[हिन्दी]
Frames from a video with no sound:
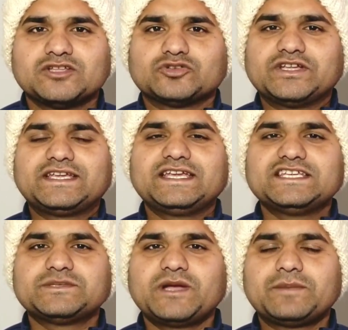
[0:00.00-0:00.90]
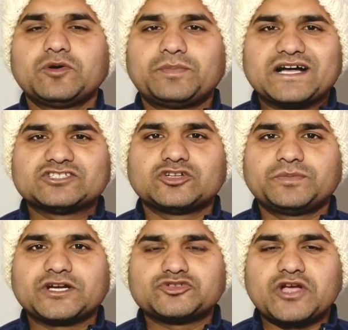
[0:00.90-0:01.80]
तो देखिए इसमें आपको पांच सौ
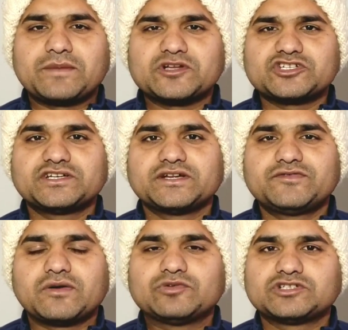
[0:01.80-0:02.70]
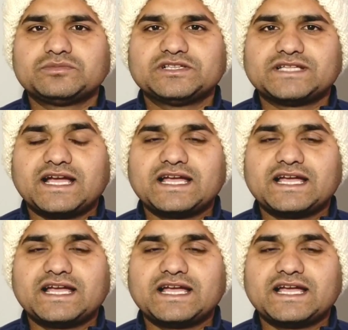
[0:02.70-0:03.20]
रुपए का जो अमेजोन गिफ्ट ऑप्शन मिलता